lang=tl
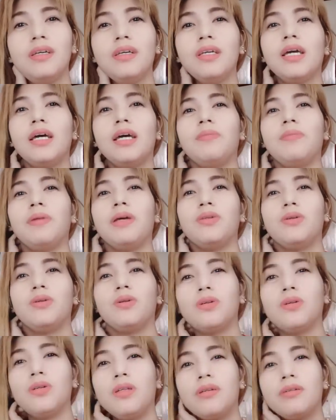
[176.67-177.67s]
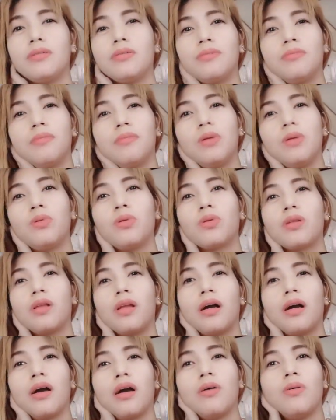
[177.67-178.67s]
yan, medyo malungkot
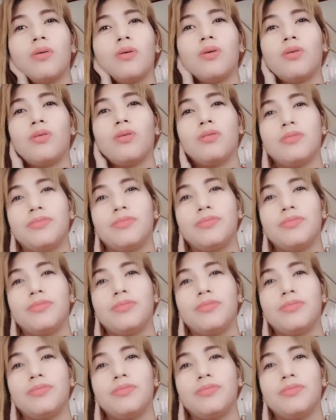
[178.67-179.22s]
lang ako.